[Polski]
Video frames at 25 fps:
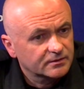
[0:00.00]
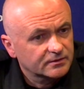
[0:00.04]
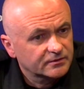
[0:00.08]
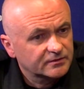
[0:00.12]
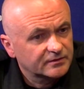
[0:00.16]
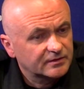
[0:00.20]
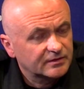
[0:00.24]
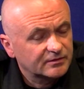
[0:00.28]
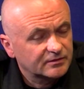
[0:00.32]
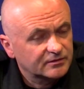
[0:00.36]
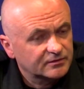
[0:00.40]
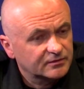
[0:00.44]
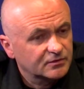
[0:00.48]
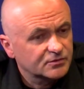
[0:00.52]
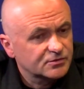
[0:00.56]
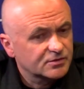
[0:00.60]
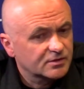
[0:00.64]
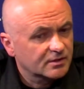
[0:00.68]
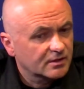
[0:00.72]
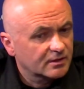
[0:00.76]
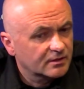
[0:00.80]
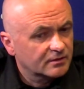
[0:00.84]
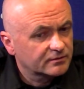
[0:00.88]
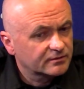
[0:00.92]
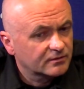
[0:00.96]

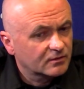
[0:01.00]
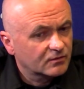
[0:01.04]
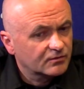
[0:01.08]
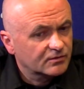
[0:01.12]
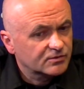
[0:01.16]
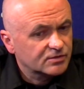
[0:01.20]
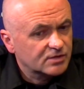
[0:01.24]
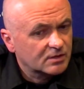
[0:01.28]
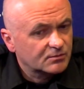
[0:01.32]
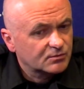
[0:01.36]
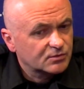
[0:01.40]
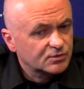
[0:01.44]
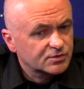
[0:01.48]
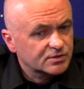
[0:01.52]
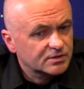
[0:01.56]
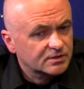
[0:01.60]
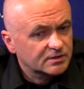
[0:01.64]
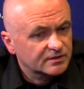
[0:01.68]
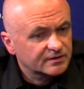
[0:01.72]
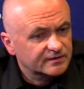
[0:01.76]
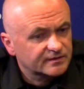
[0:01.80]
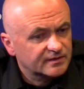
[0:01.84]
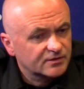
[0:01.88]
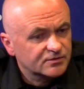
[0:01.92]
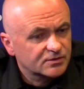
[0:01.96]
Statystycznie zauważamy, że
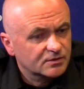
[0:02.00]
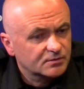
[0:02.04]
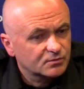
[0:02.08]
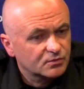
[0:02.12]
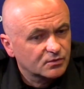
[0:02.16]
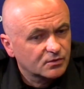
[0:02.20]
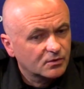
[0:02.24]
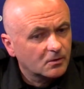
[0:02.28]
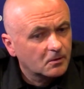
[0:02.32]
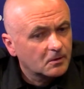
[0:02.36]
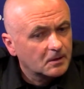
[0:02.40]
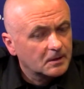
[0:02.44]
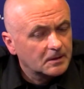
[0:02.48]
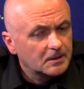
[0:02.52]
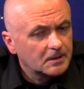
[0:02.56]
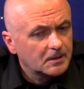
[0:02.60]
tych zdarzeń było,